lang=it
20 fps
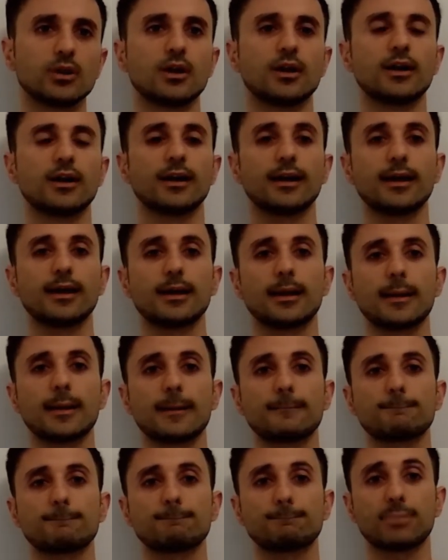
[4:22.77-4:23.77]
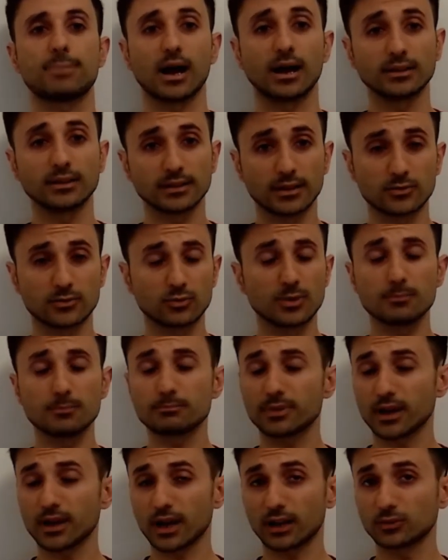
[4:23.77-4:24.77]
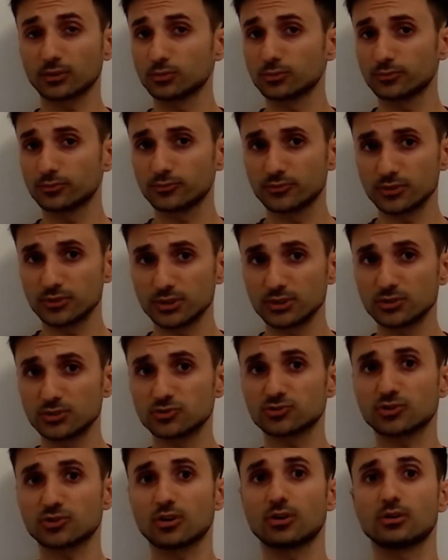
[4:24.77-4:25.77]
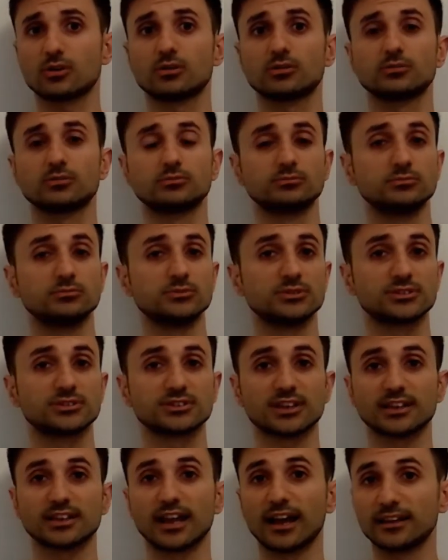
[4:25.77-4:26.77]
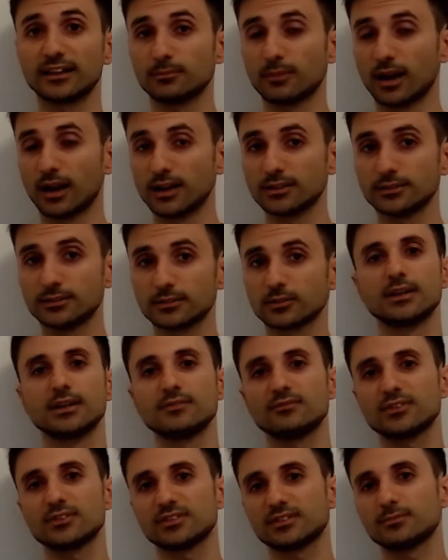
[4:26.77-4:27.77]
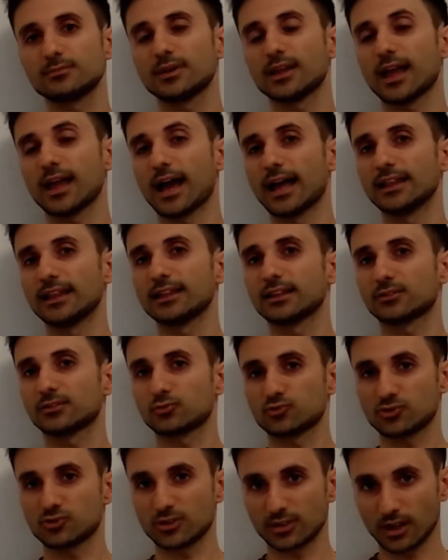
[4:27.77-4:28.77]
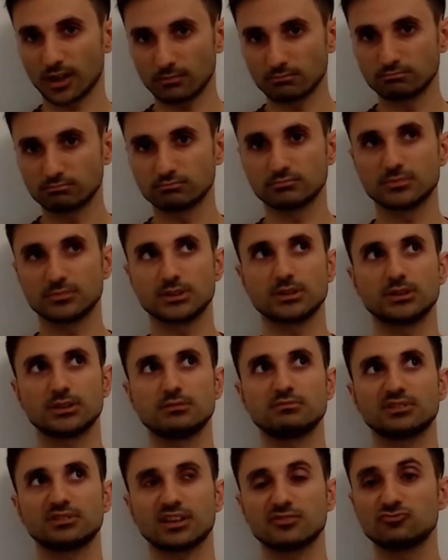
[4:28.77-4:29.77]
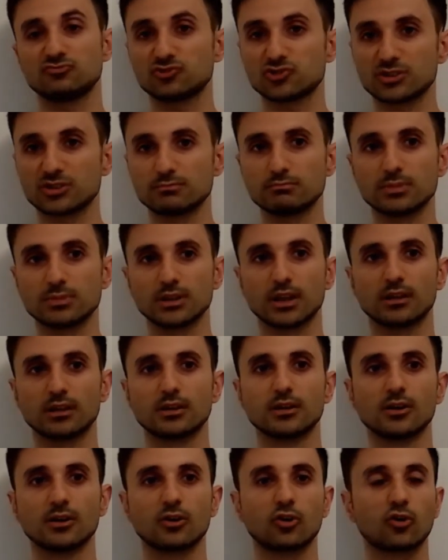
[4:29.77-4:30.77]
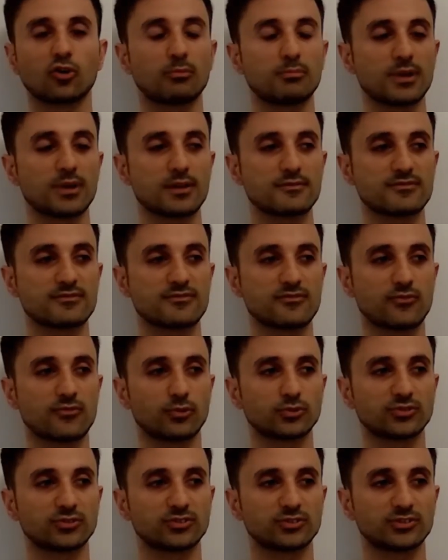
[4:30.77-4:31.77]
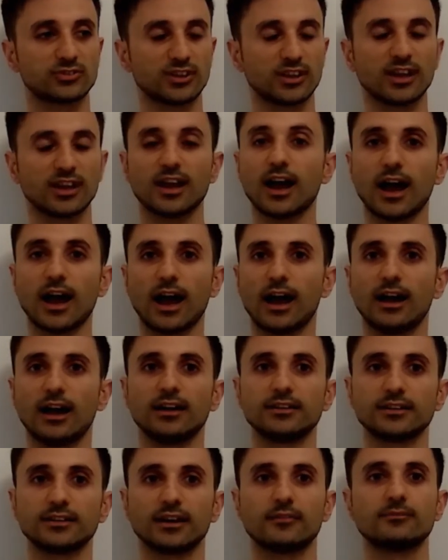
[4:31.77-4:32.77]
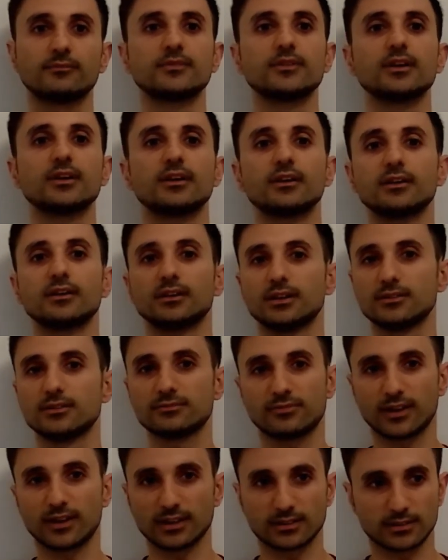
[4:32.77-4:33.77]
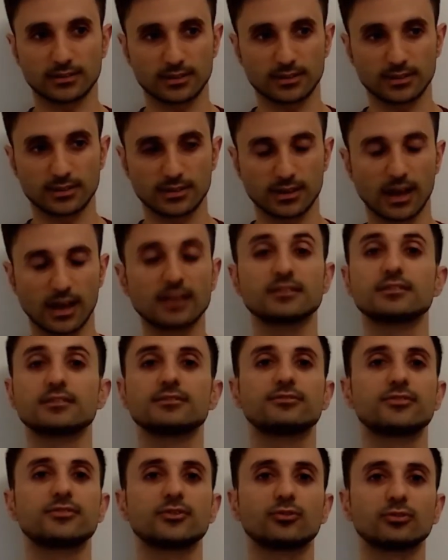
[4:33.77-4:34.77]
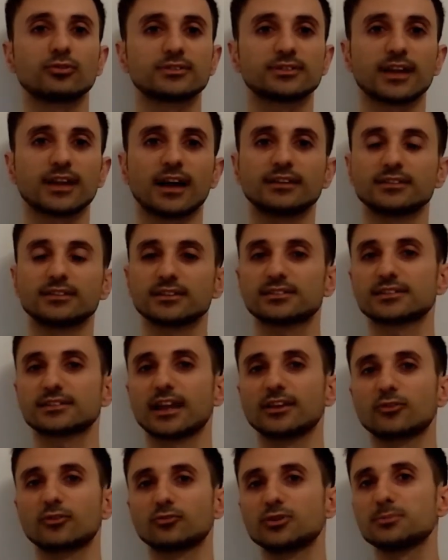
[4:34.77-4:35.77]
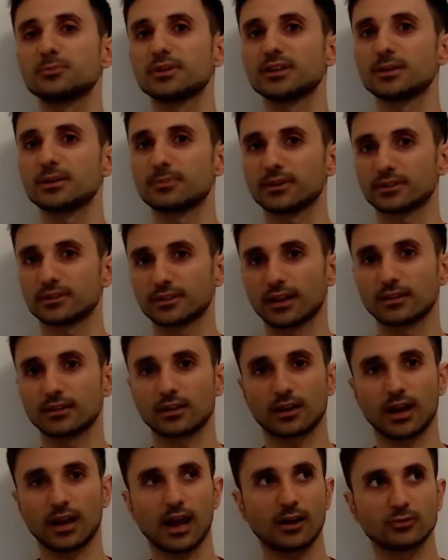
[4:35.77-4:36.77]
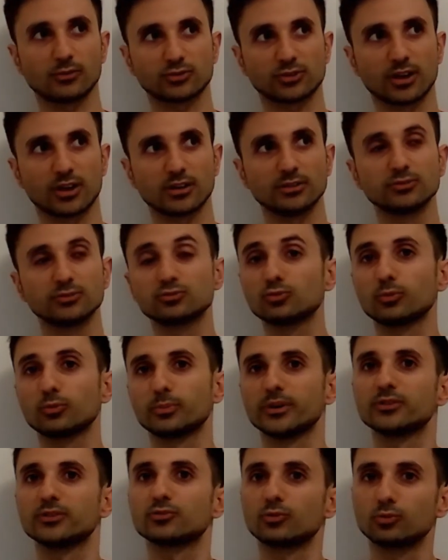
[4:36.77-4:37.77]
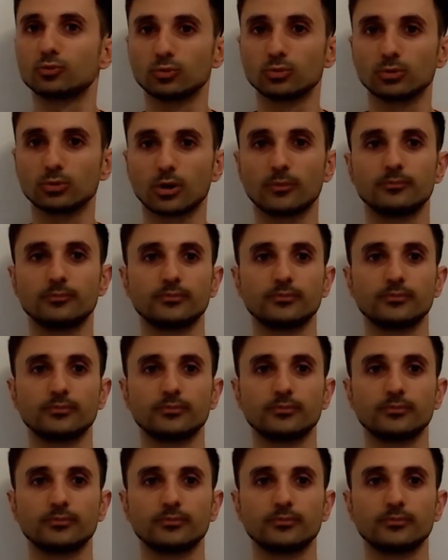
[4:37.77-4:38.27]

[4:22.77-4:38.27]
e parla di un impiegato d'ufficio, un salaryman, invisibile alla società, intangibile, come fosse aria. Infatti ha difficoltà di stare con i piedi per terra a causa il suo peso nullo